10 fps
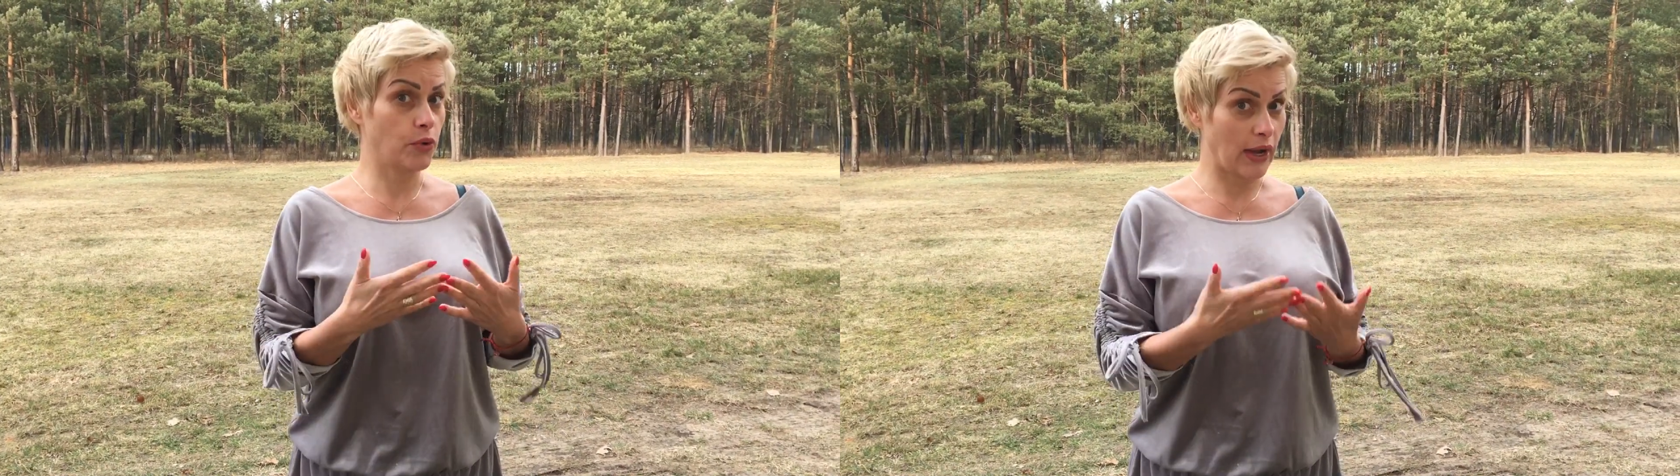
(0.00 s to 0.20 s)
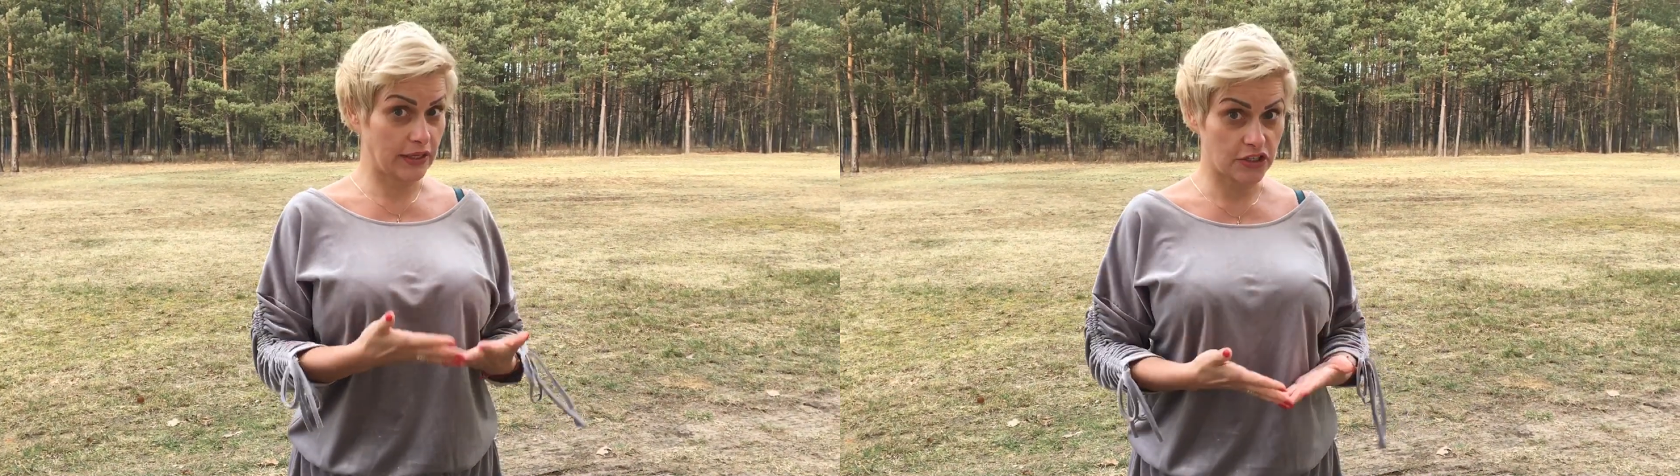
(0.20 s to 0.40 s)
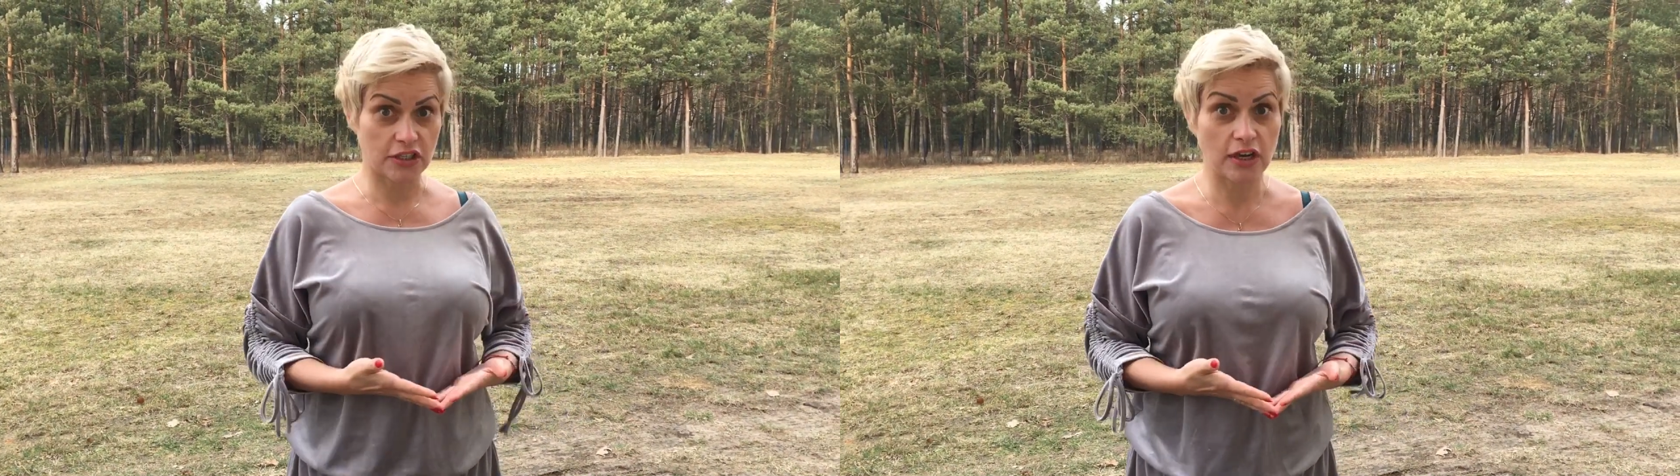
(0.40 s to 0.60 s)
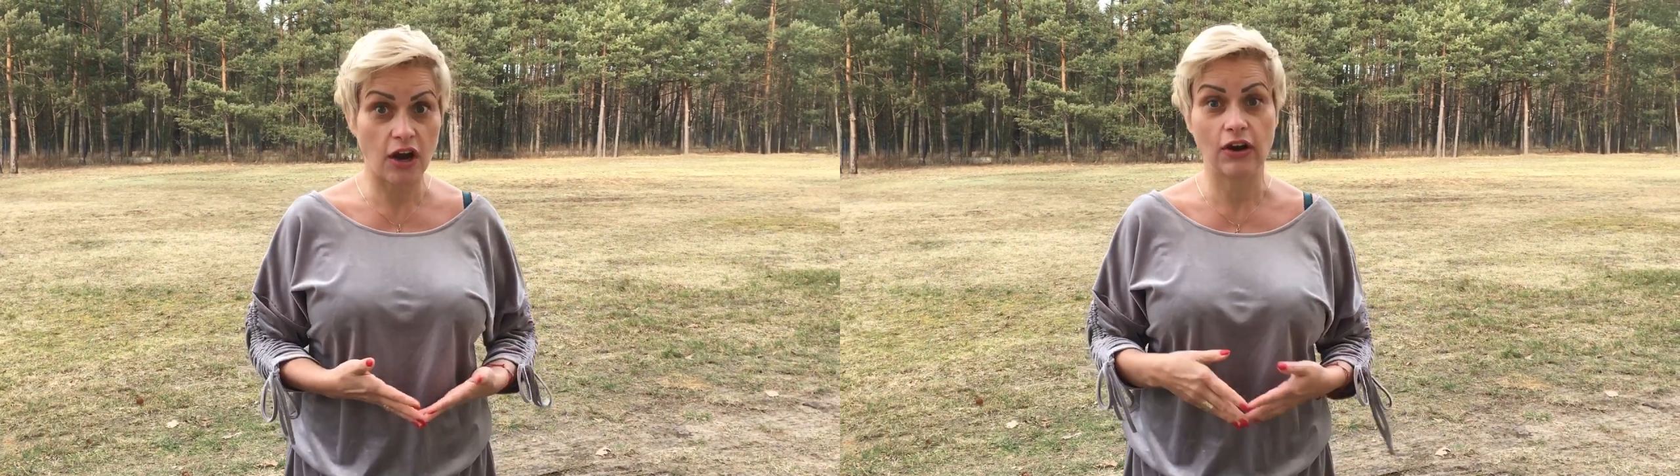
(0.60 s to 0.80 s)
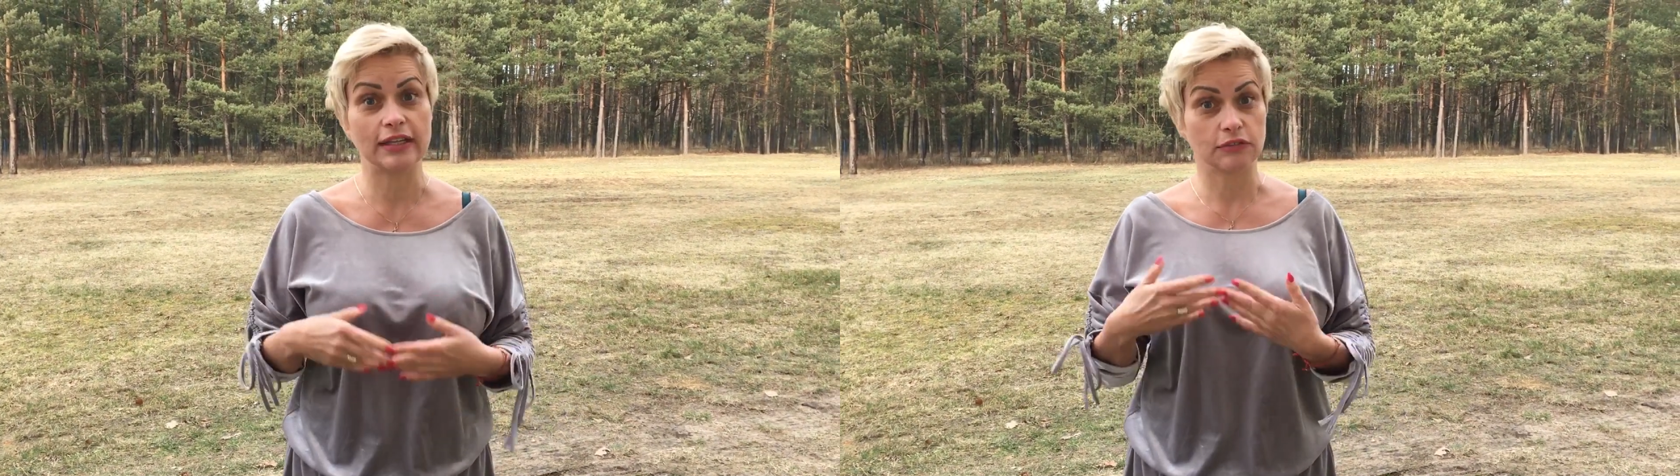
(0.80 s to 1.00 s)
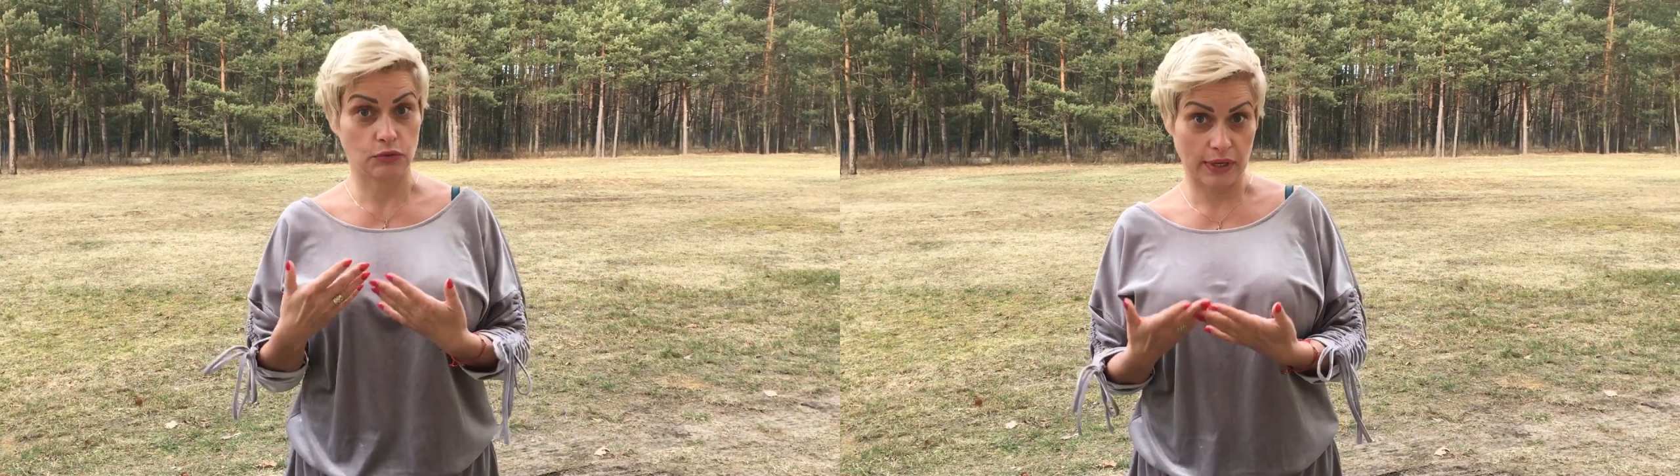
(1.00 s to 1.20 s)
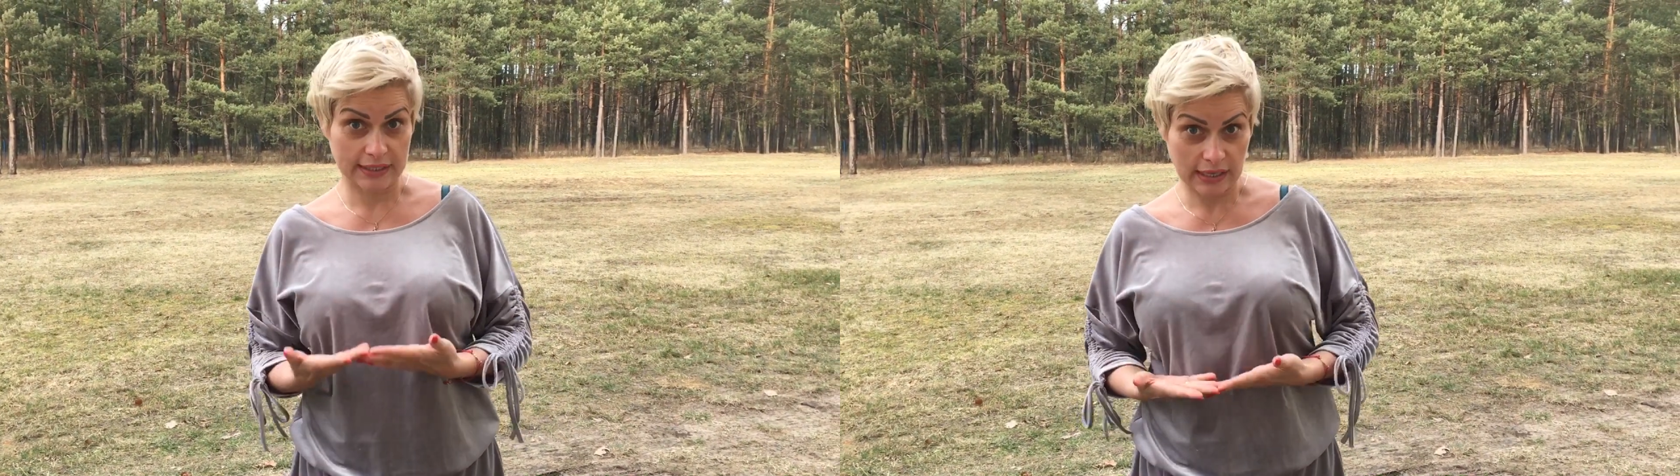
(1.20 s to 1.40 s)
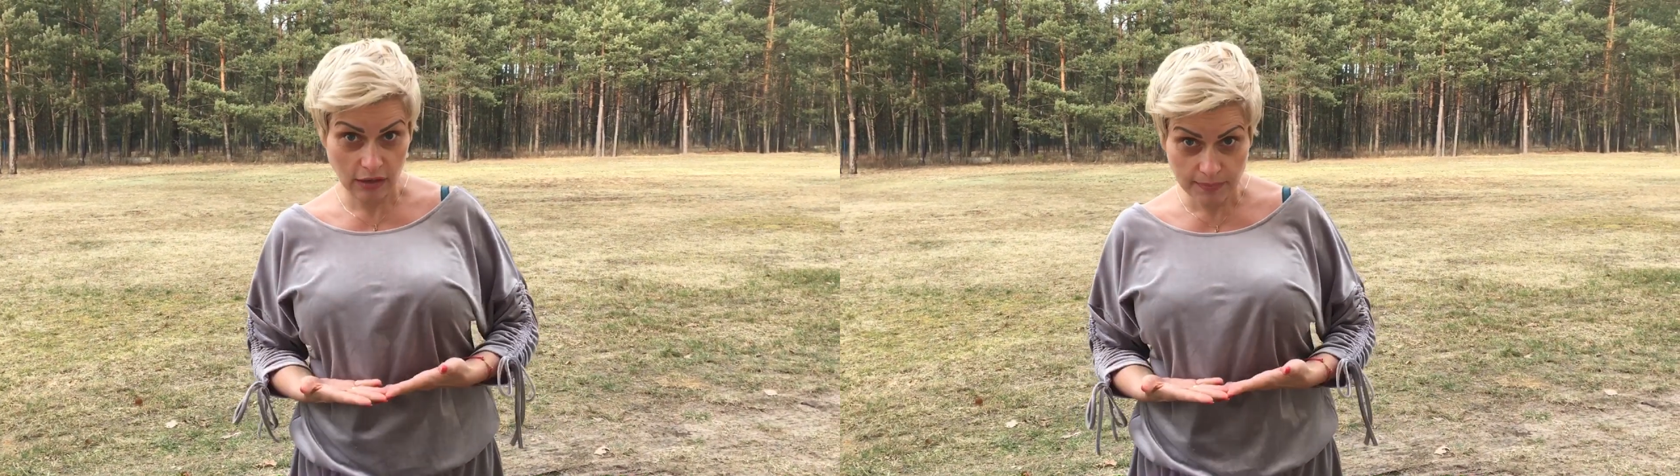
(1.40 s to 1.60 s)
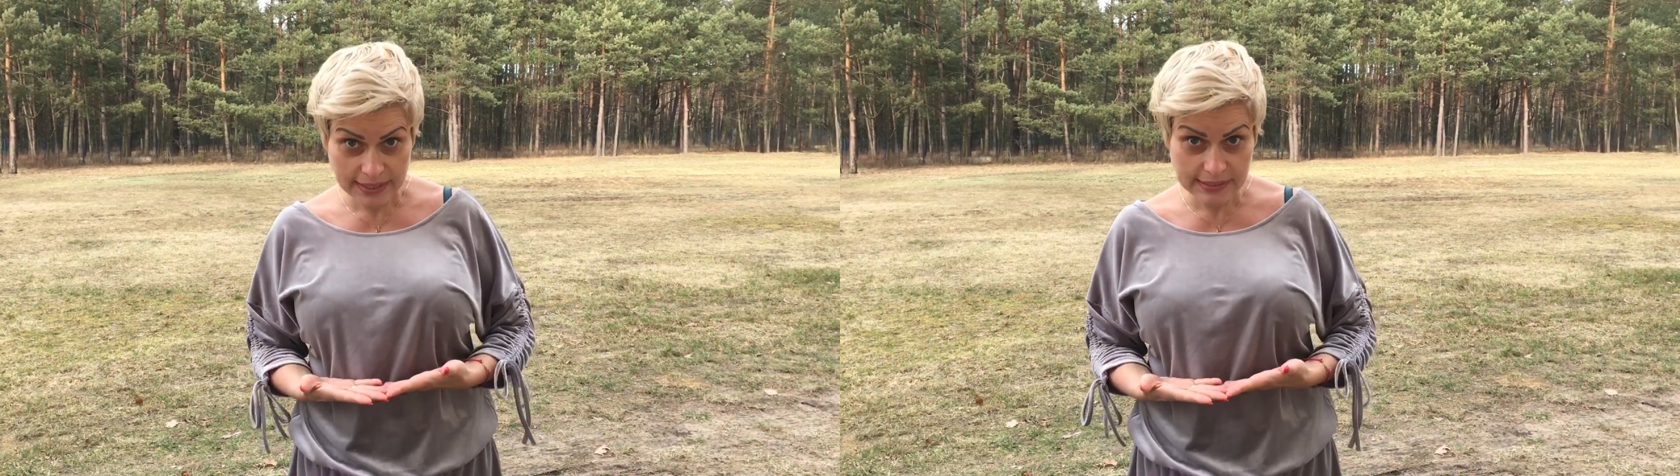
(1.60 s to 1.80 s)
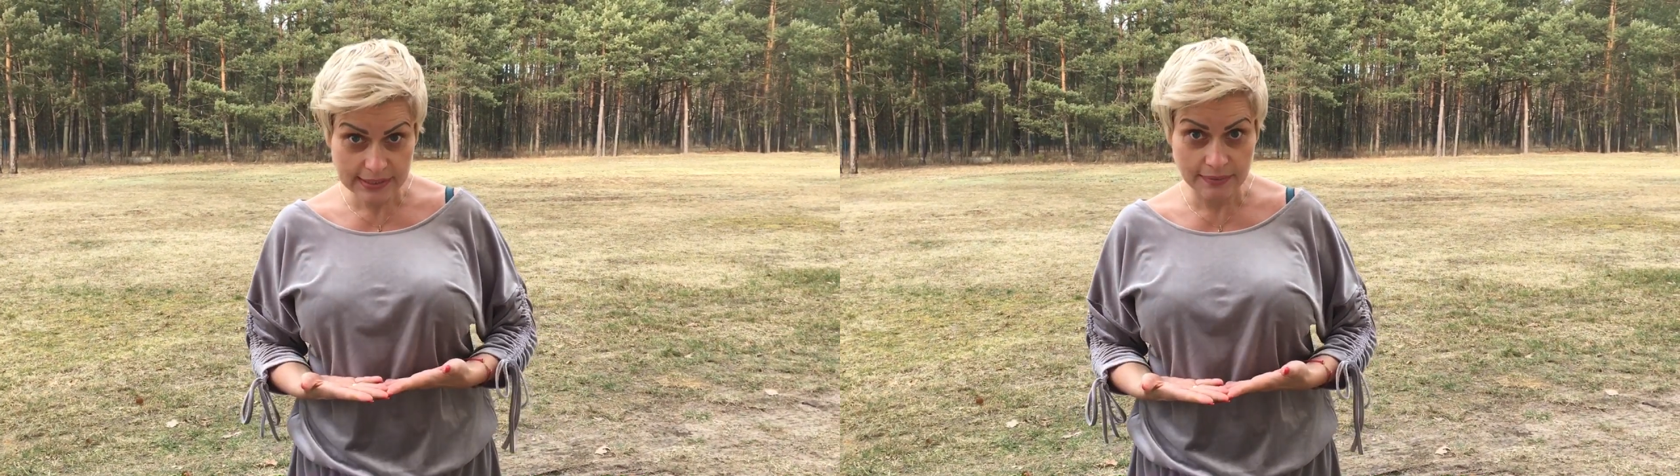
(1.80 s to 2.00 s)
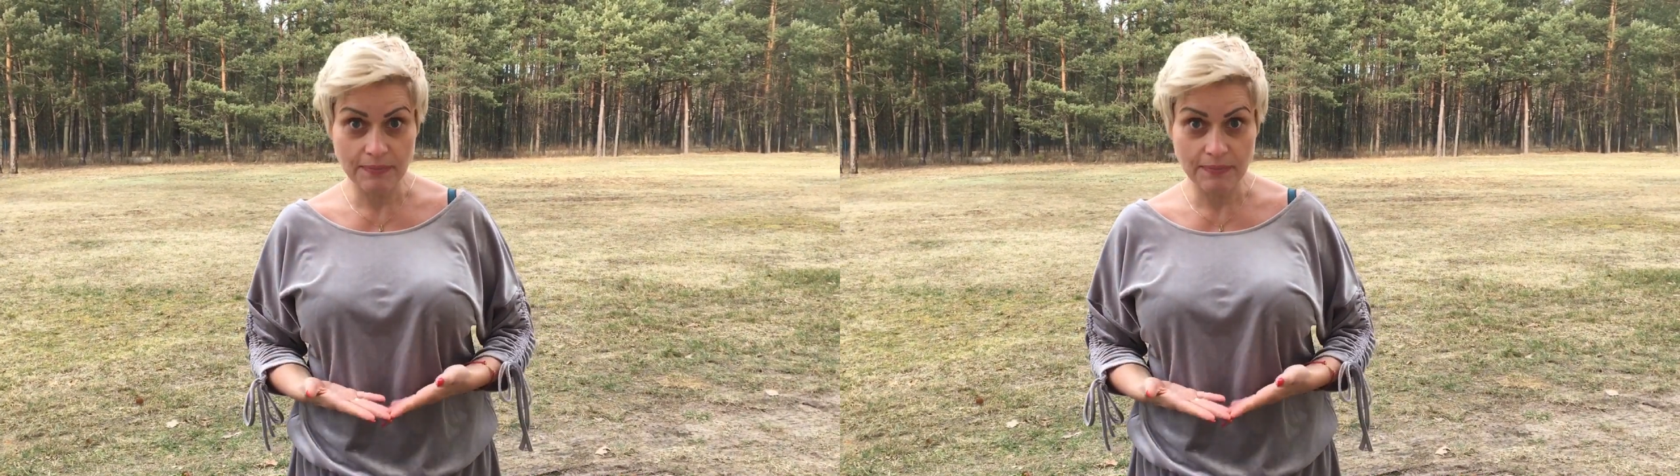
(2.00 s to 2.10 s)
u Agnieszki Holland, u Jana Komasy.